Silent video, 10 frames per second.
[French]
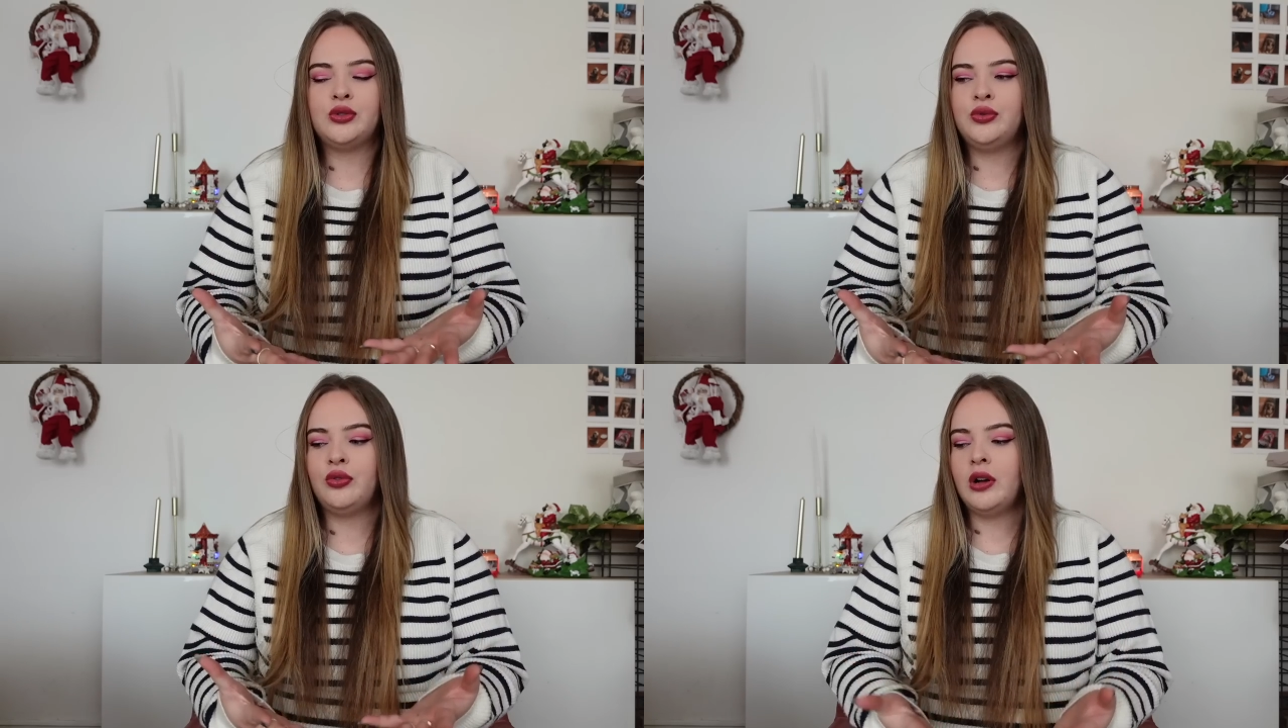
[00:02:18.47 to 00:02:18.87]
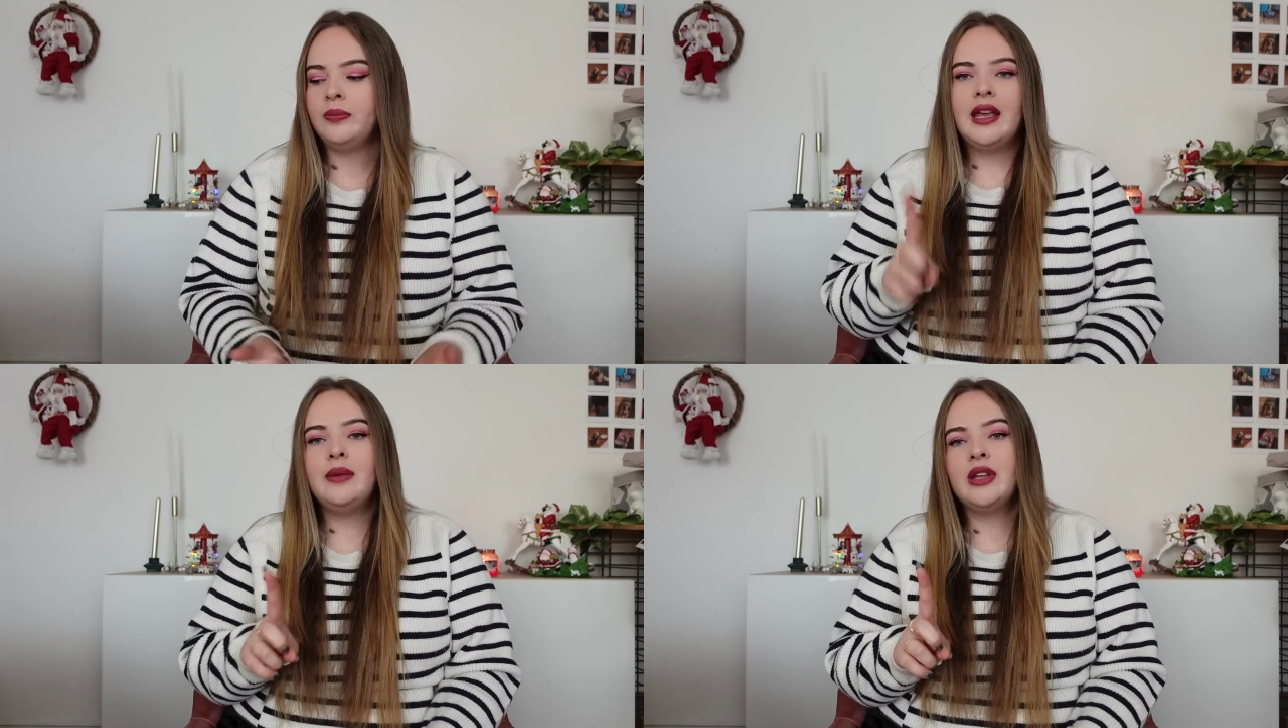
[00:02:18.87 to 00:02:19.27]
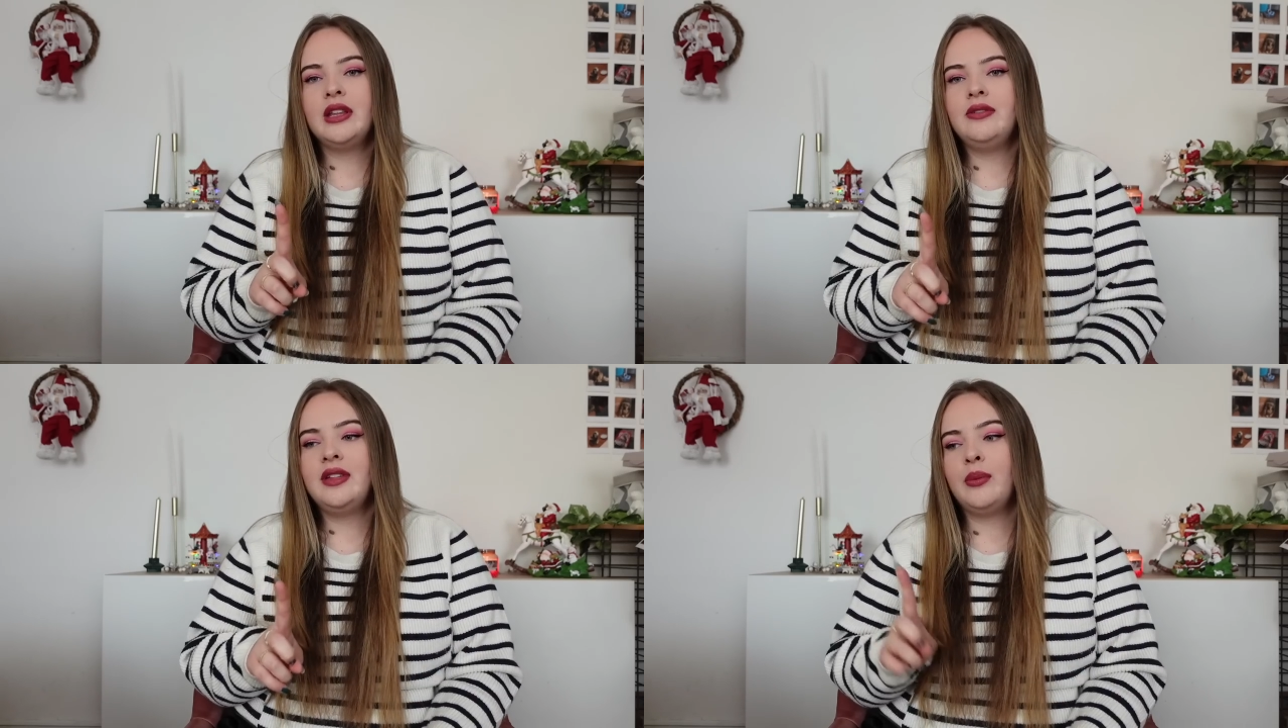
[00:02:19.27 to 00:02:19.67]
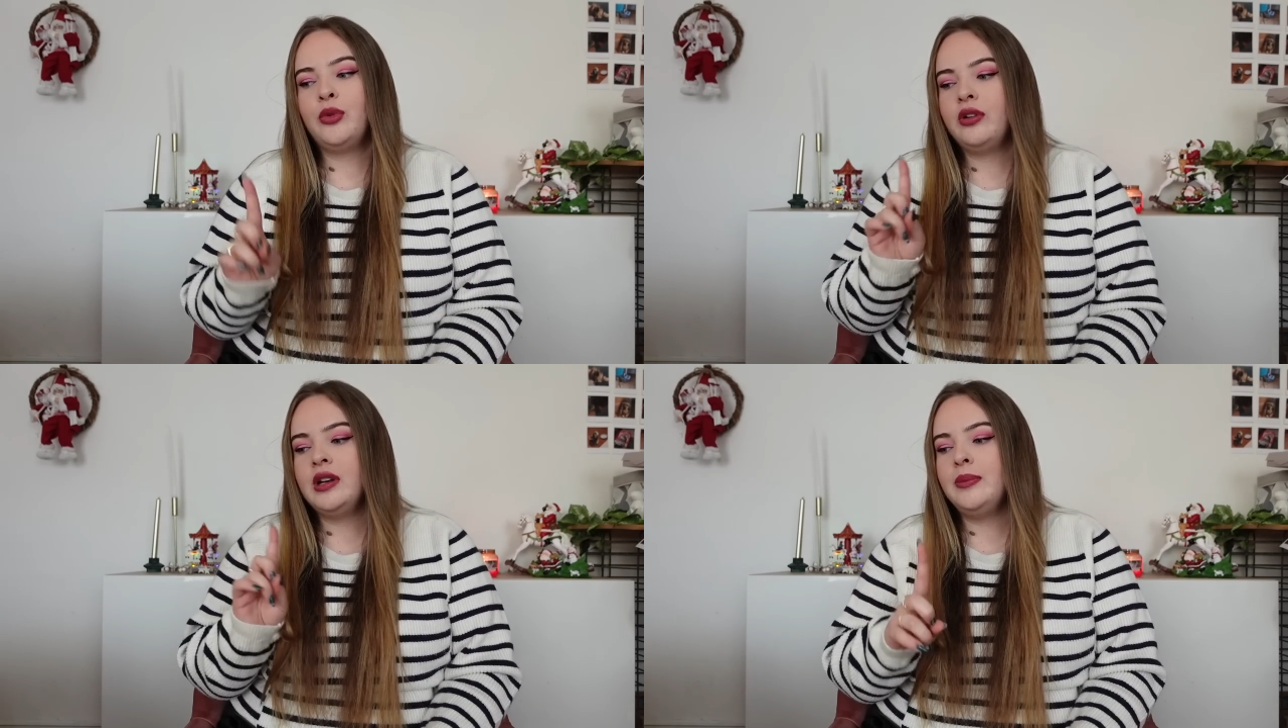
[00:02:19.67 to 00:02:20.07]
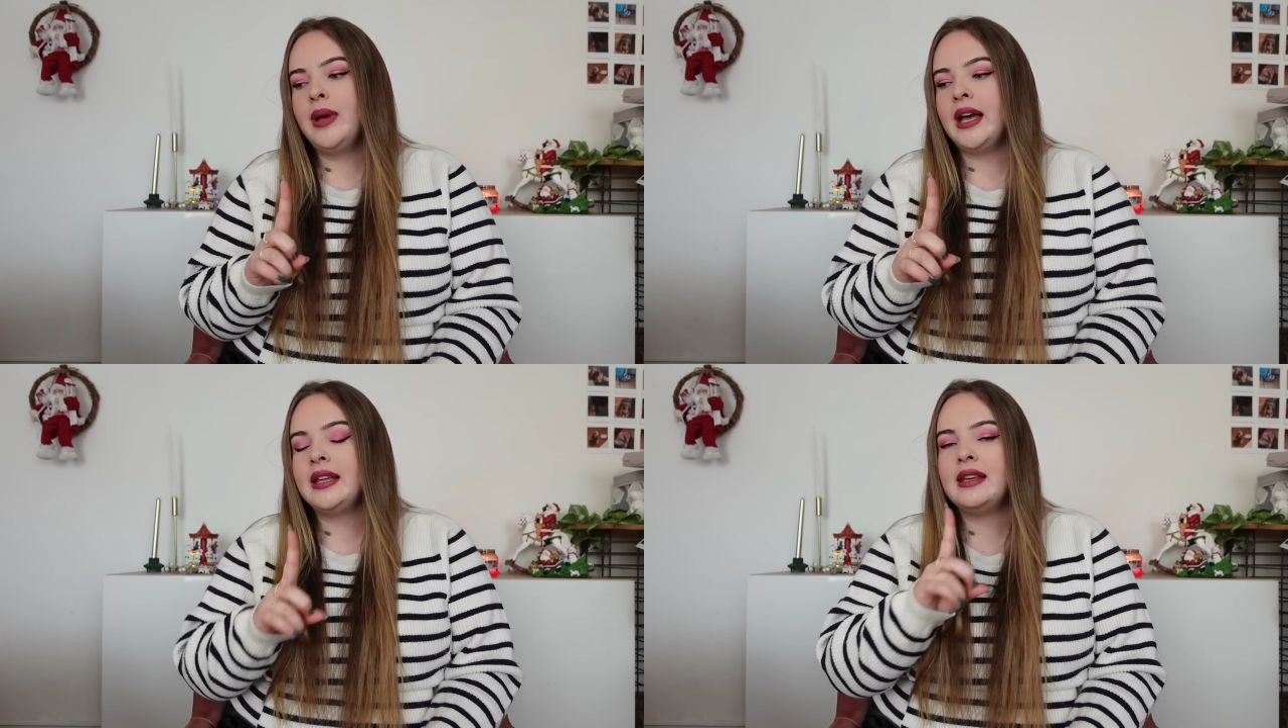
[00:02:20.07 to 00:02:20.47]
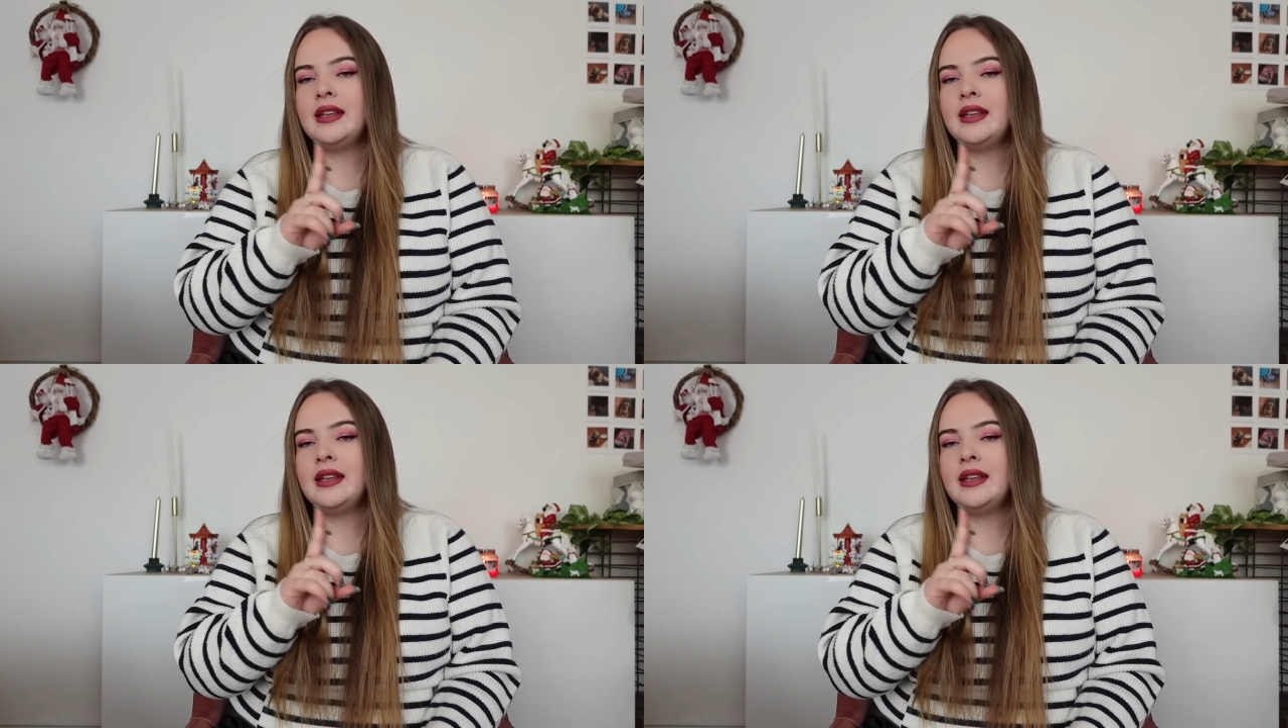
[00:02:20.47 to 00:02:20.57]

tu vois. Et bien évidemment, les marques